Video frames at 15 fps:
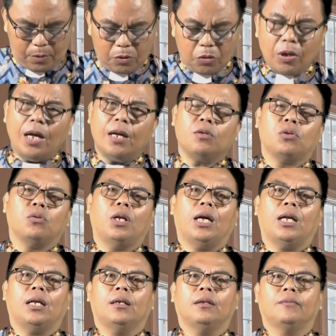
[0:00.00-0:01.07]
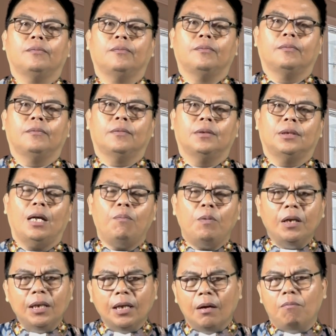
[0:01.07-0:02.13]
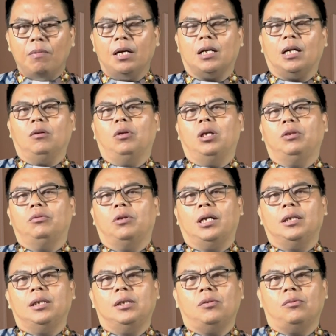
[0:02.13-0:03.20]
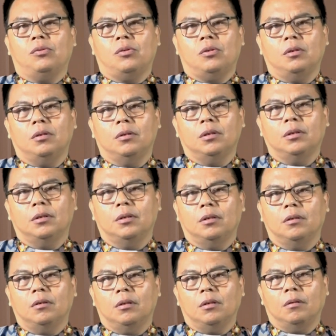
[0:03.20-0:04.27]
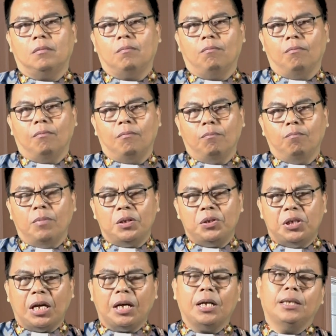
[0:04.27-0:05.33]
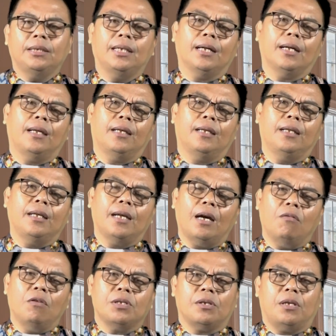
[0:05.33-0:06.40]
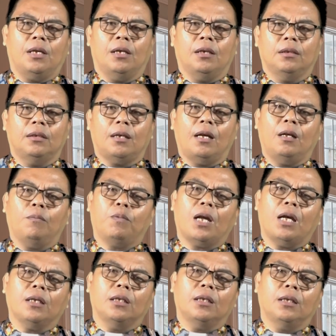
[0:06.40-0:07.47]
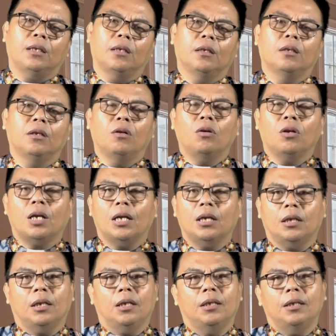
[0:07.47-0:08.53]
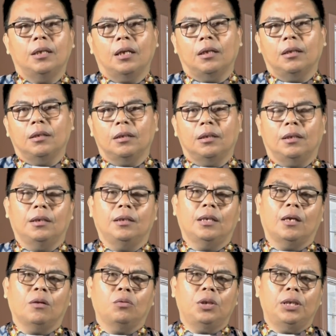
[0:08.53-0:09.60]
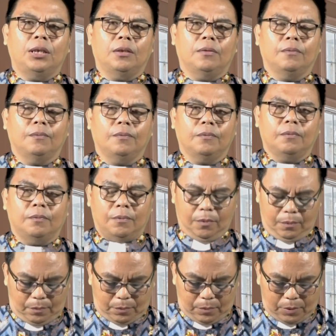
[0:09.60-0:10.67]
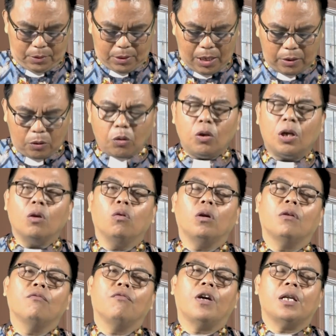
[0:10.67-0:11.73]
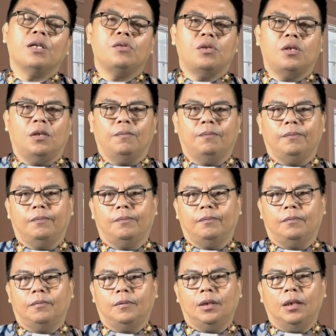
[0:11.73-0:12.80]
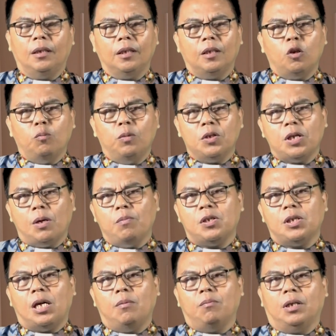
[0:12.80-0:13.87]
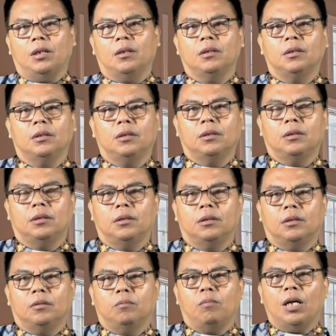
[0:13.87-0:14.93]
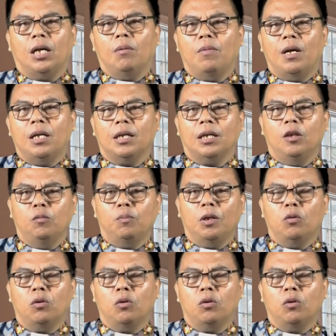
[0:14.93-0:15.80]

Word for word: Saudara-saudara, apa yang digambarkan oleh Tuhan Yesus? Berjaga-jagalah dan awaslah terhadap ragi orang ya-, Yahudi atau orang-orang Farisi. Kita tahu bersama-sama bagaimana kehidupan